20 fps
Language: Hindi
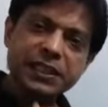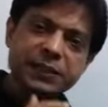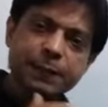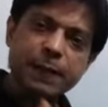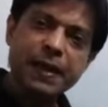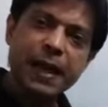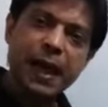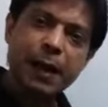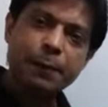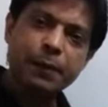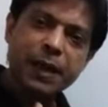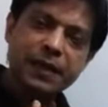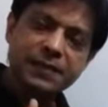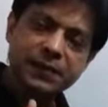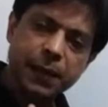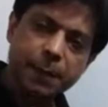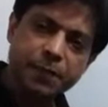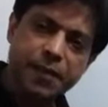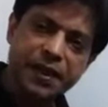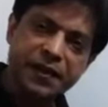इसमें आपका
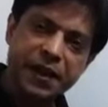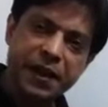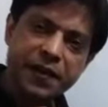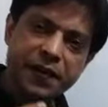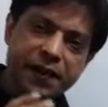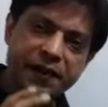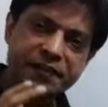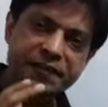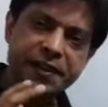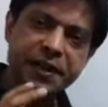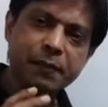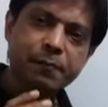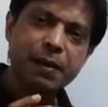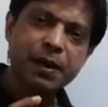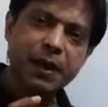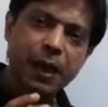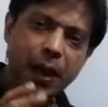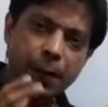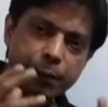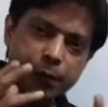सब्जेक्ट इंटरेस्ट एक
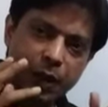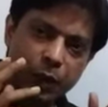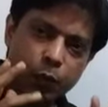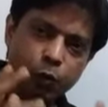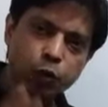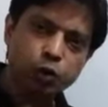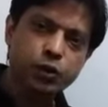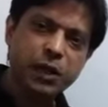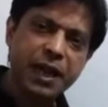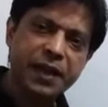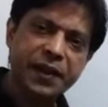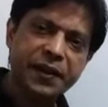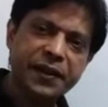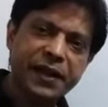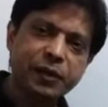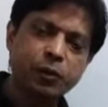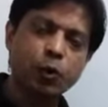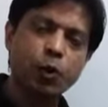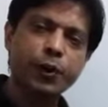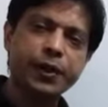बार आपका खुद का
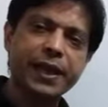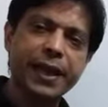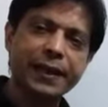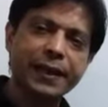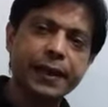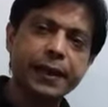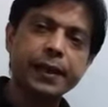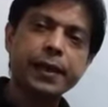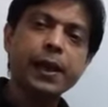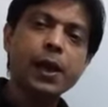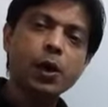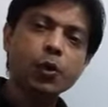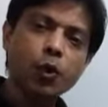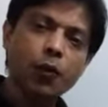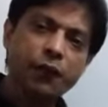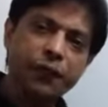क्रिएट हो गया ना तो